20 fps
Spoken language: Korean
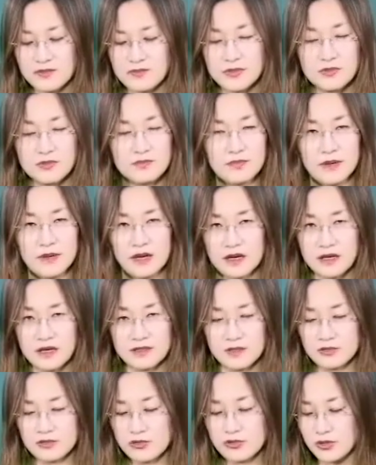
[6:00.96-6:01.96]
미파가
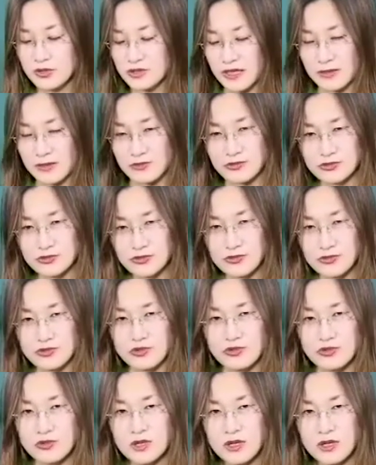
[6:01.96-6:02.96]
되고 여긴
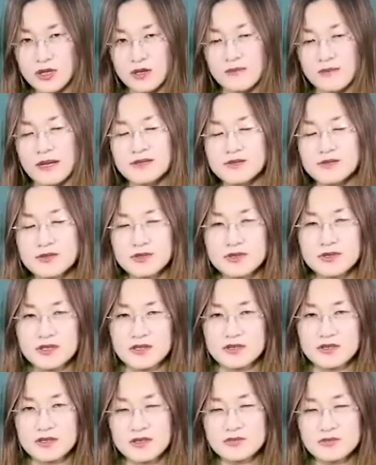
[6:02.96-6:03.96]
자동적으로 파솔이
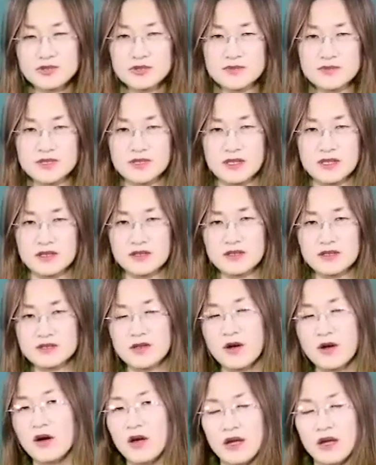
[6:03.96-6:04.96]
되기 때문입니다.
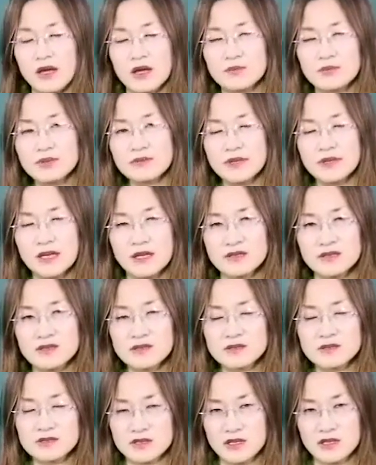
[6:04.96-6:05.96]
그래서 F 메이저
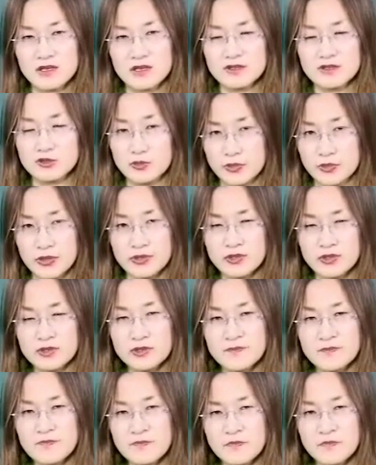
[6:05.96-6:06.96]
스케일의 조표는
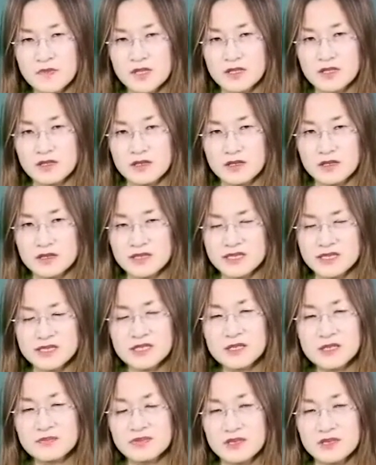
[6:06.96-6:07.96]

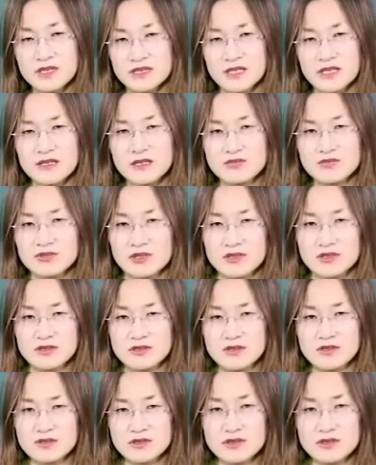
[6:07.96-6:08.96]
C에 플랫이 하나 붙게
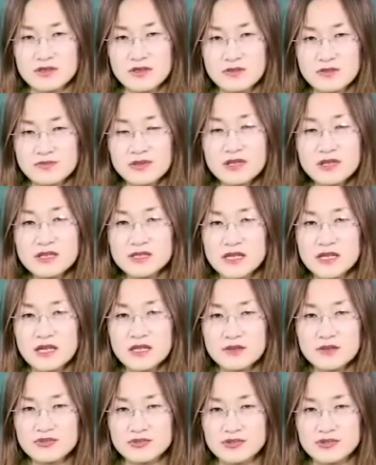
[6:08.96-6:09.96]
되죠. 그래서 플랫이 하나
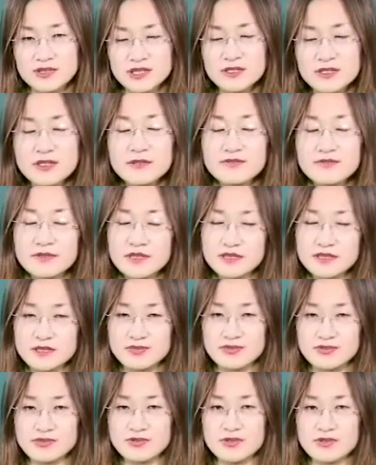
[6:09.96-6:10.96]
붙는, C에 플랫이
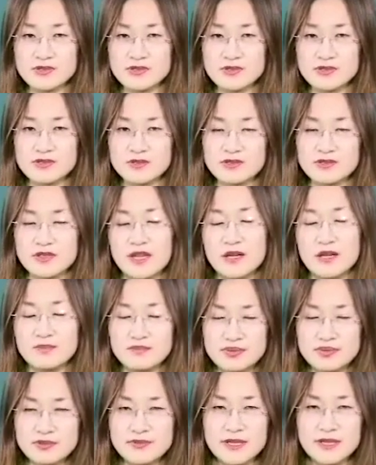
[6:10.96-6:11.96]
붙는 것은 즉
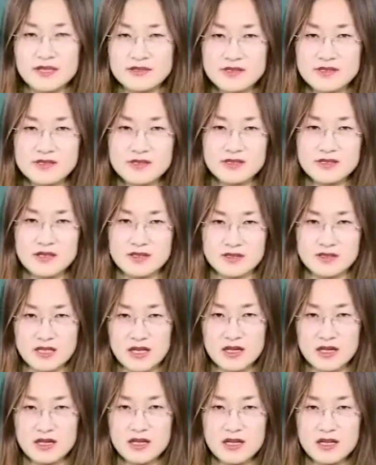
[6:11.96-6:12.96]
F 메이저
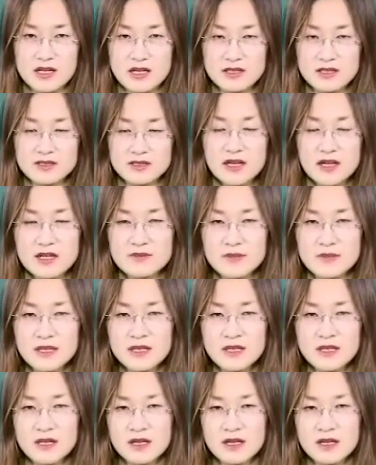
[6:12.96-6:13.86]
스케일이다. 그 다음에